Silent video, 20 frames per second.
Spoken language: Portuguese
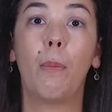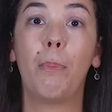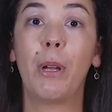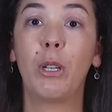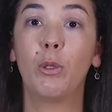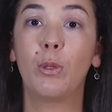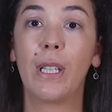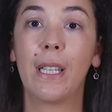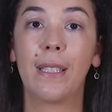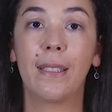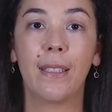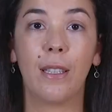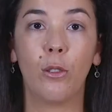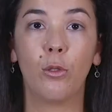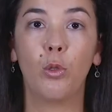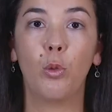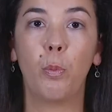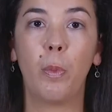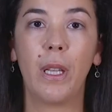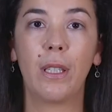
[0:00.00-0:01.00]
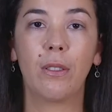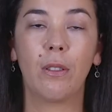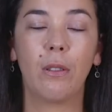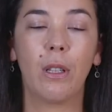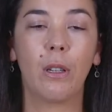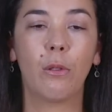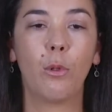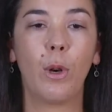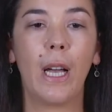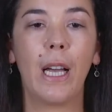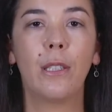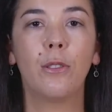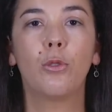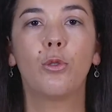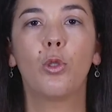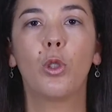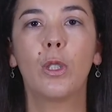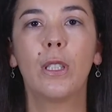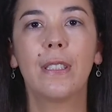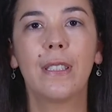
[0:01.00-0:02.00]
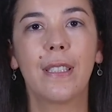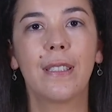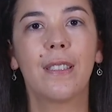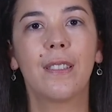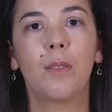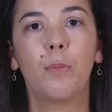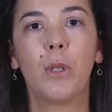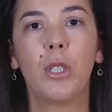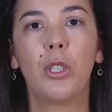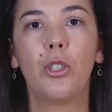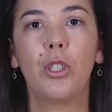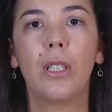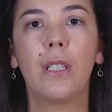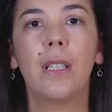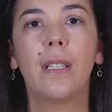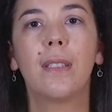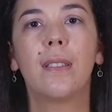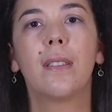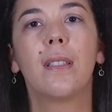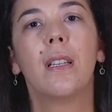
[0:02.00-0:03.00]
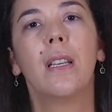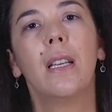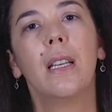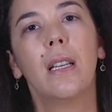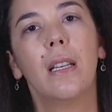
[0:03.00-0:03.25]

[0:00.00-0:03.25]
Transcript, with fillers: a manutenção do peso adequado, todas essas medidas